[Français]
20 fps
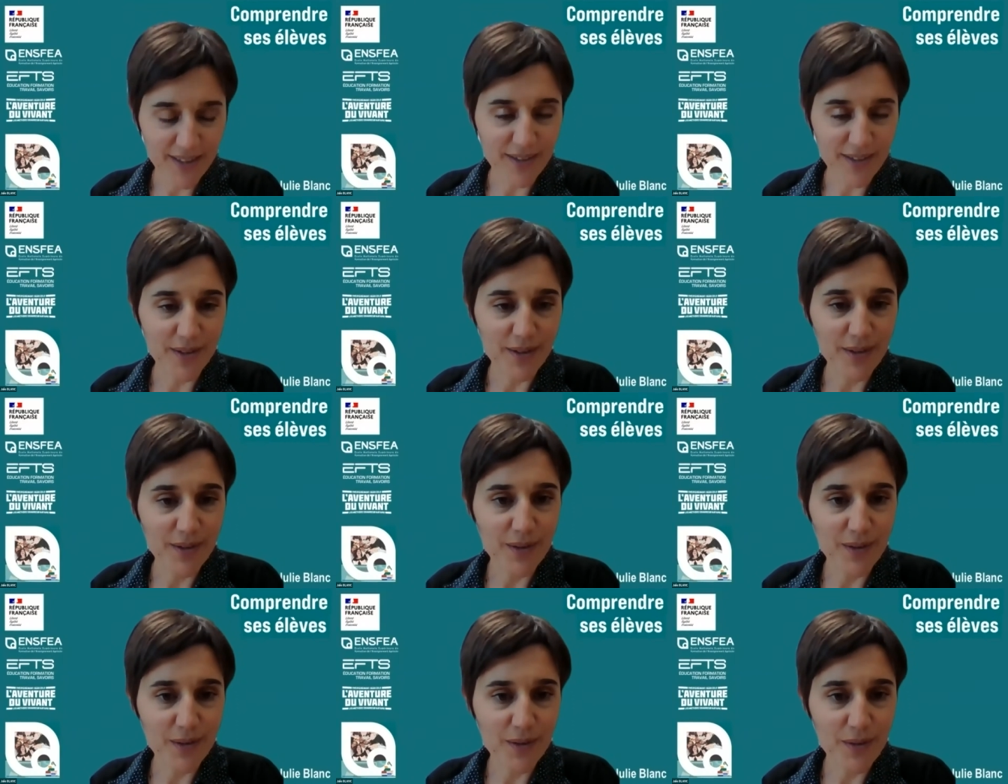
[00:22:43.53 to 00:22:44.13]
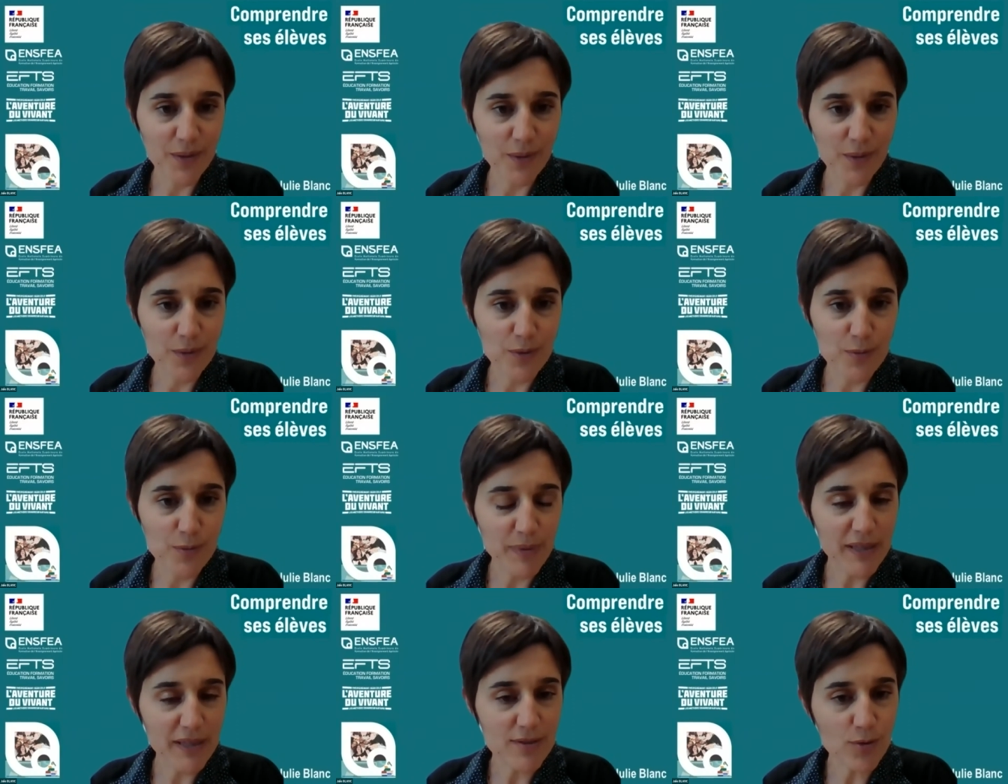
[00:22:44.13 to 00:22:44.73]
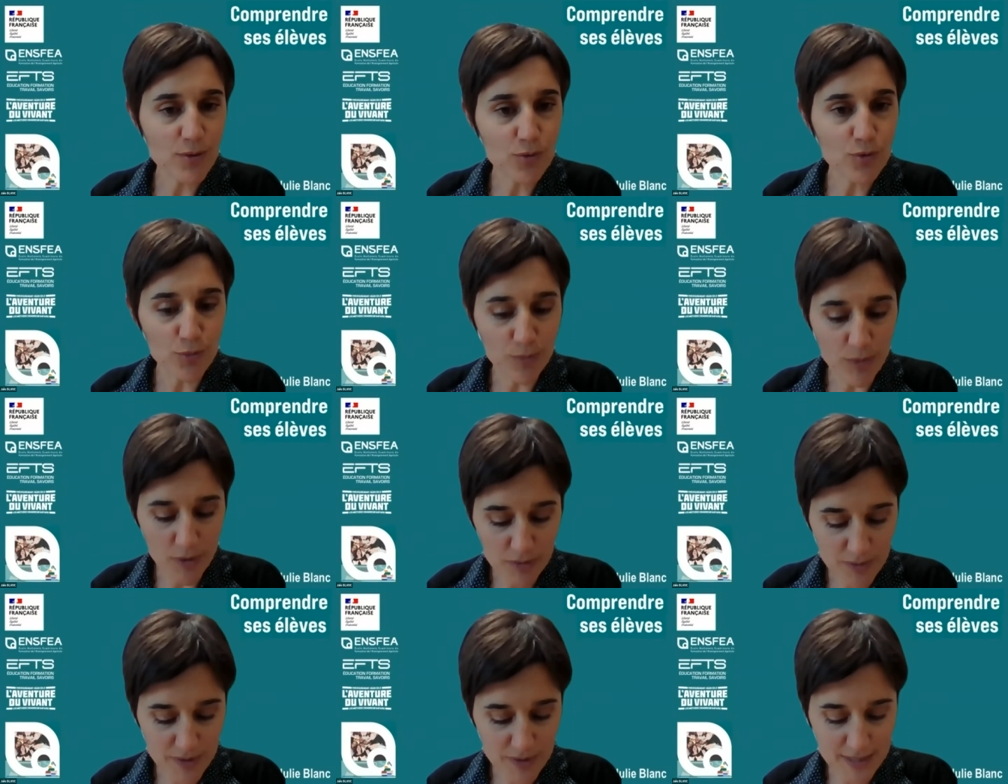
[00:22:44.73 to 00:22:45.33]
Euh, une personne
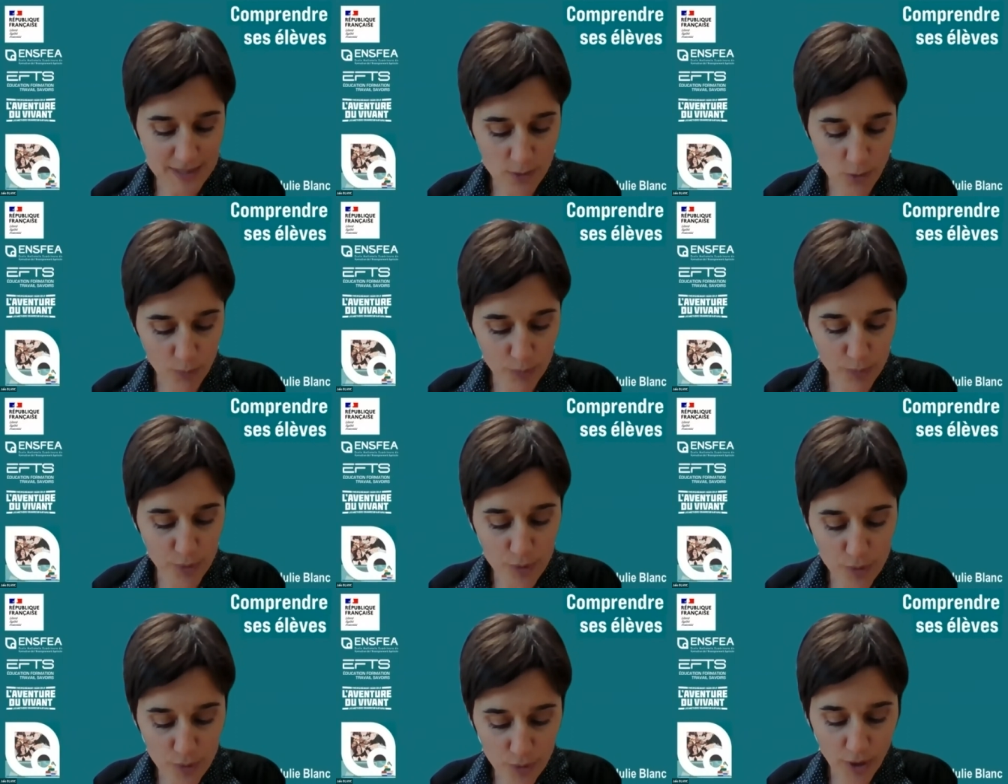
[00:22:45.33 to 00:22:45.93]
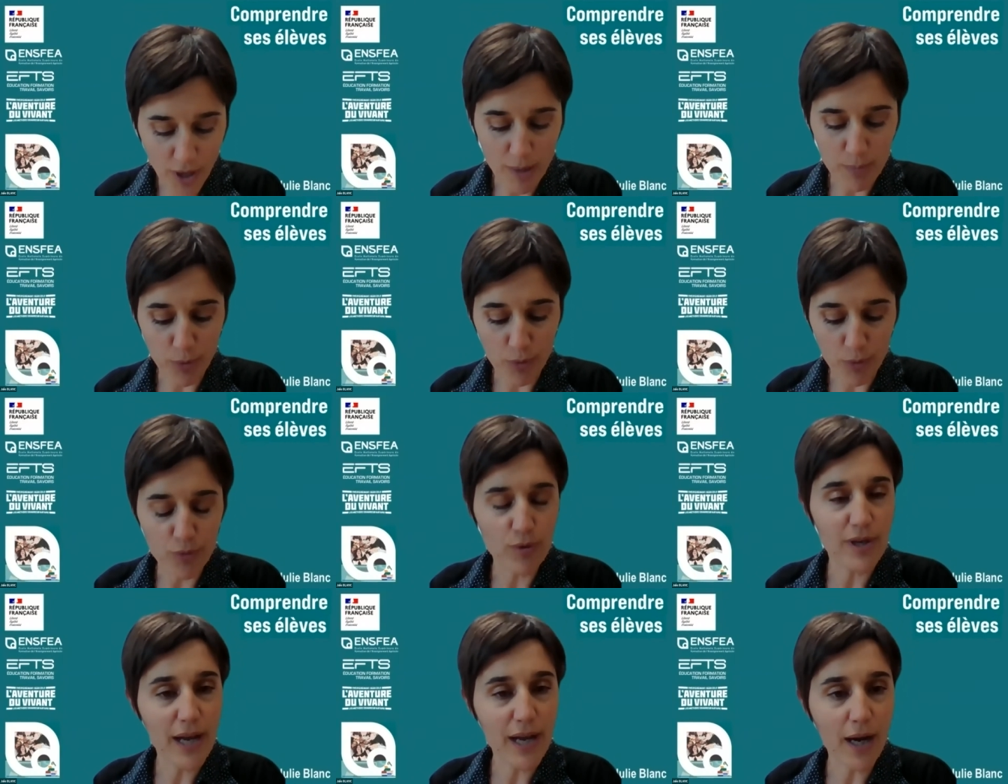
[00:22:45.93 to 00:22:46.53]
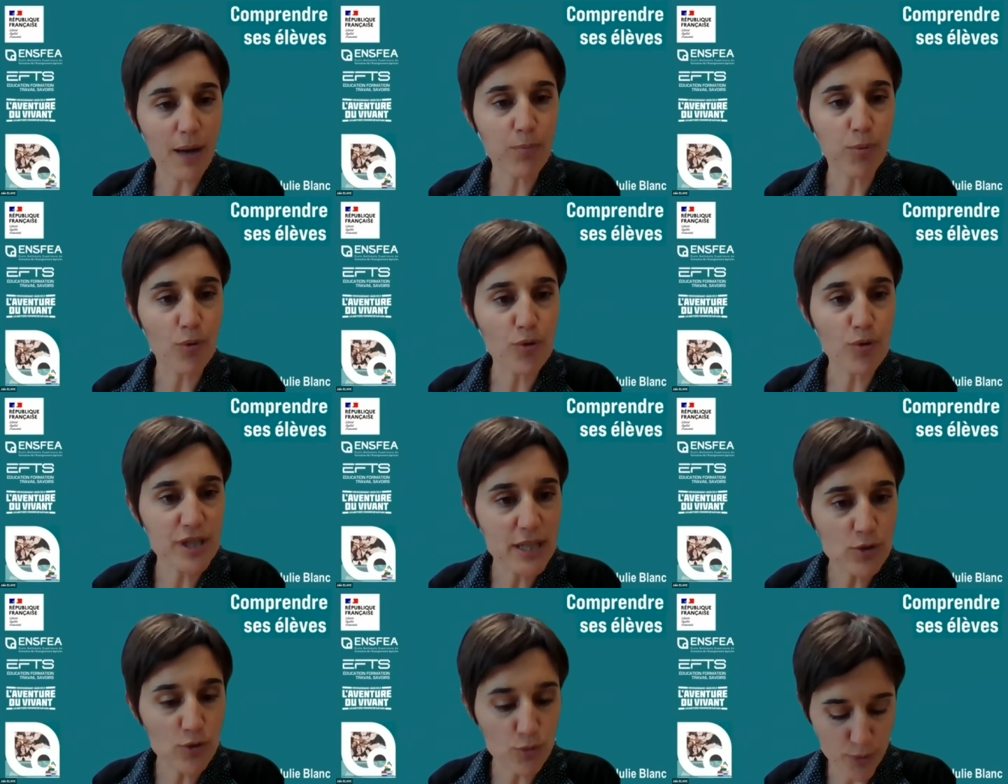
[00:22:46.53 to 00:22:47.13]
demande si on peut la
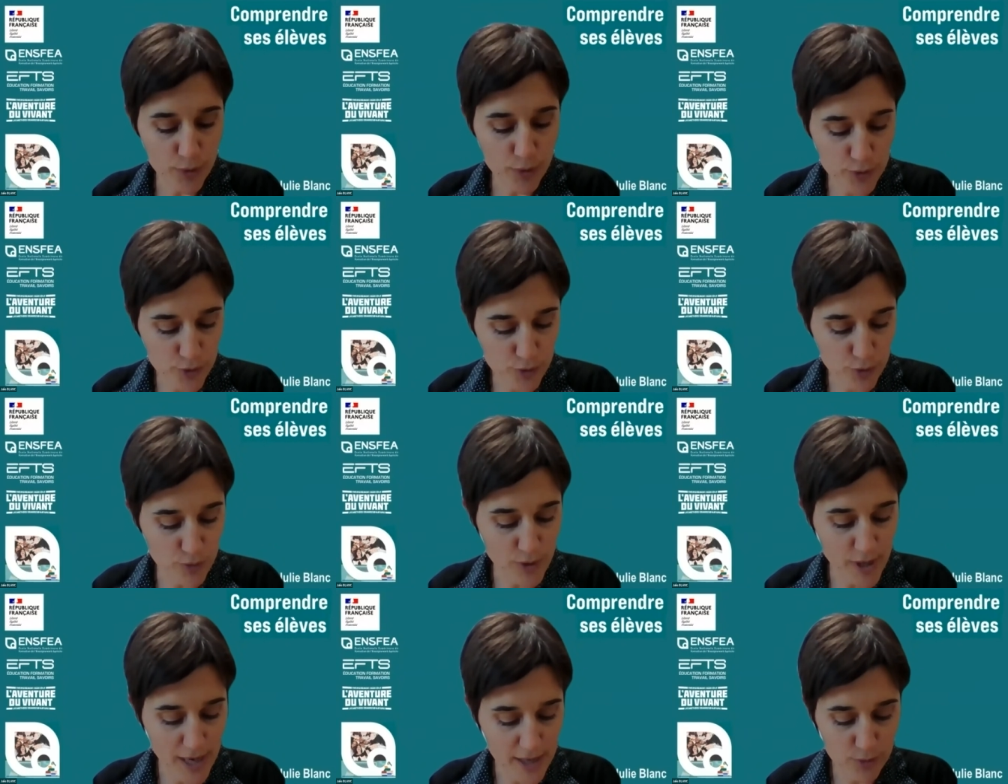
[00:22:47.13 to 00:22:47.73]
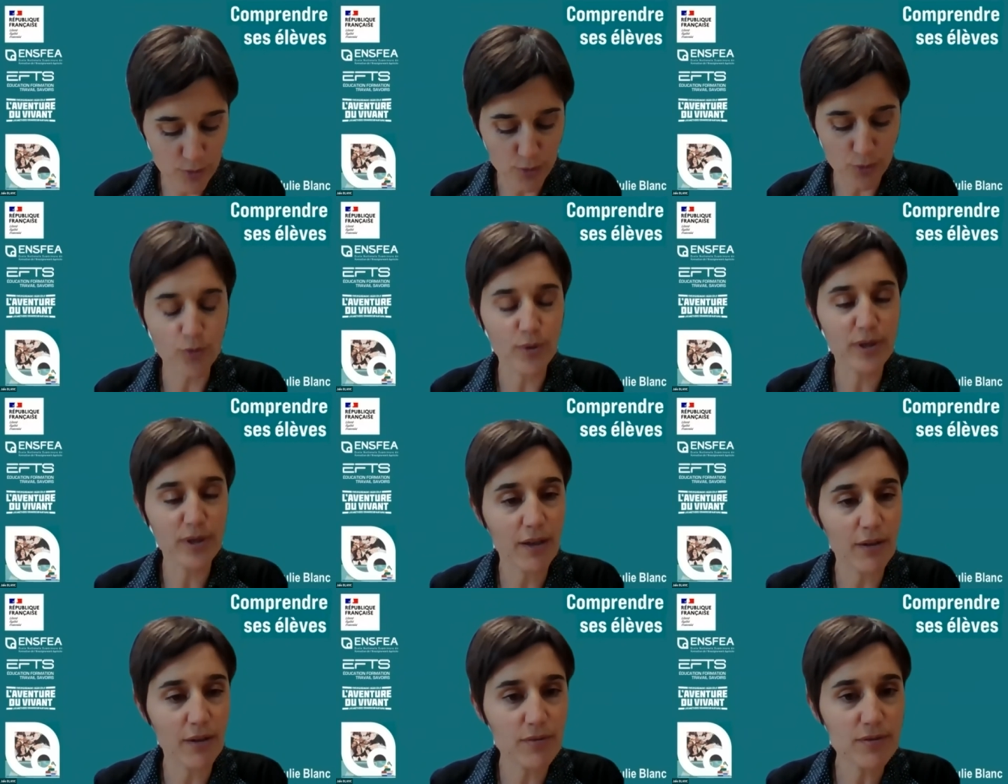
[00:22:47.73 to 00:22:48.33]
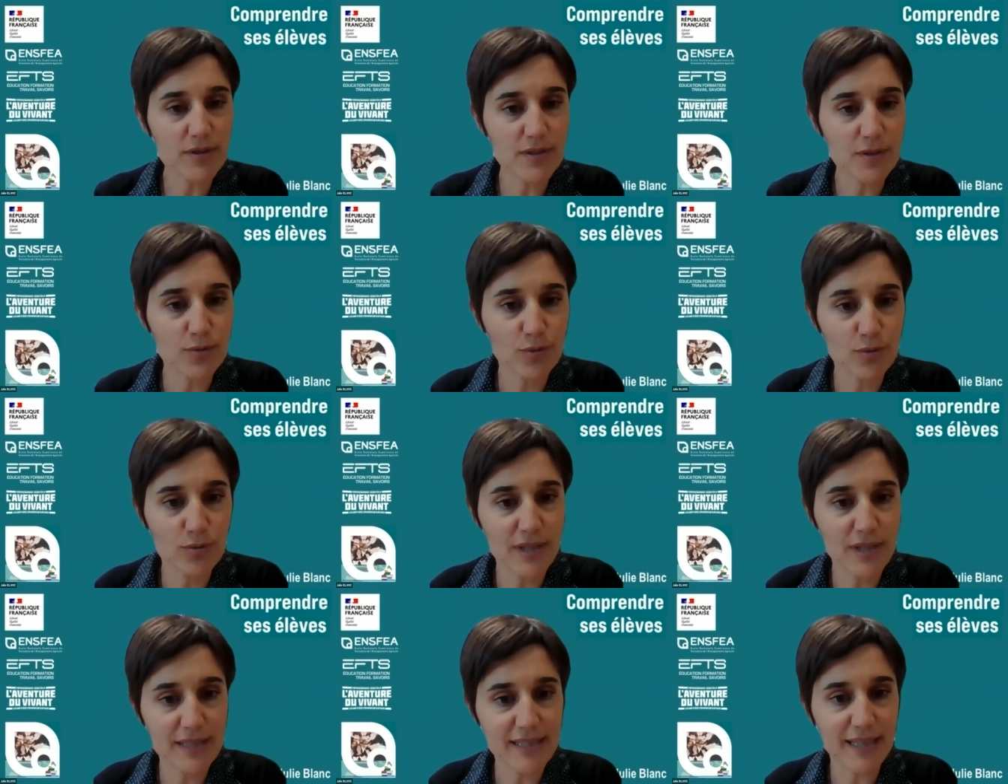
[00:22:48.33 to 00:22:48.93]
rapprocher du postulat de cohérence
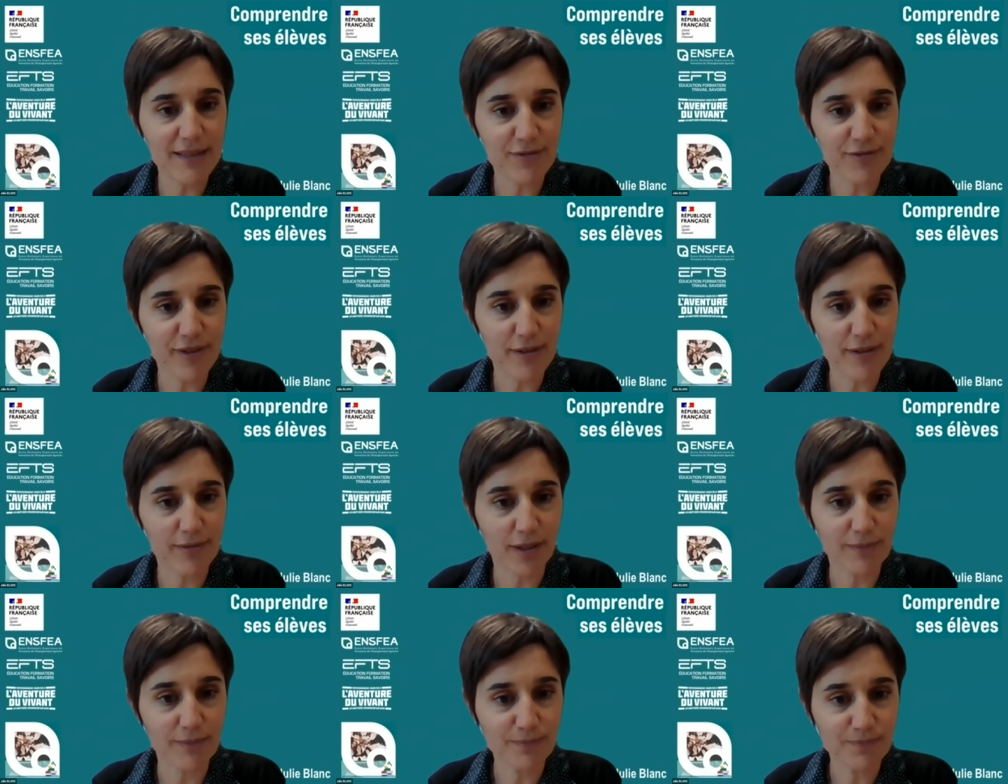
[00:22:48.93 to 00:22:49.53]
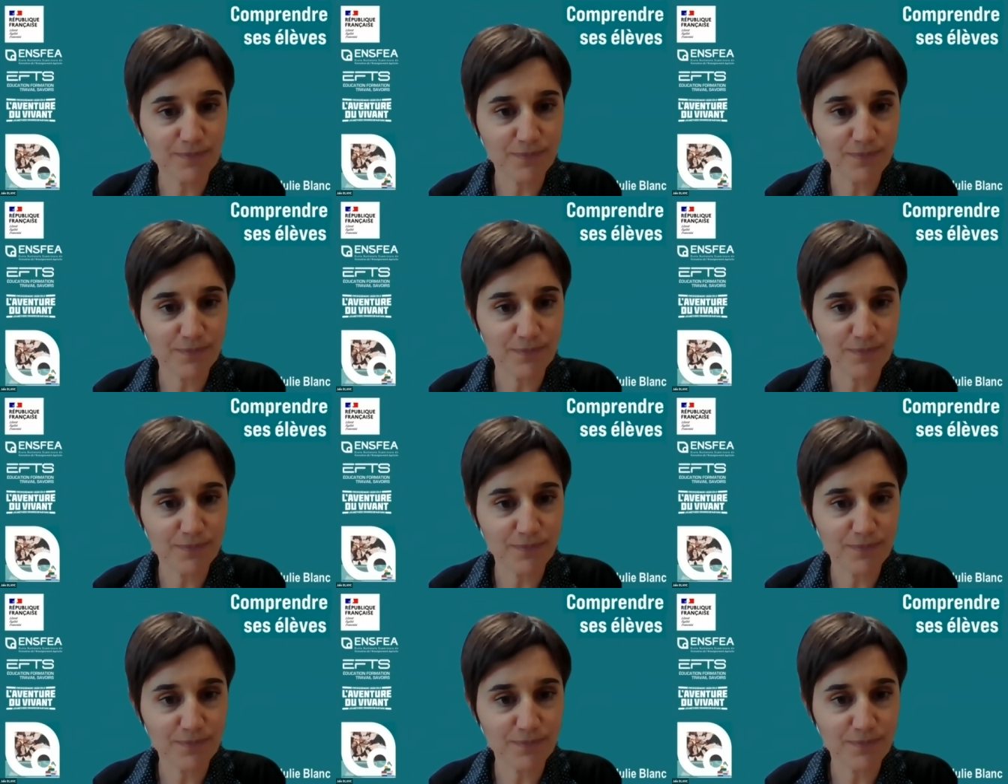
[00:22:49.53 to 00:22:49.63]
de Daniel Fabre.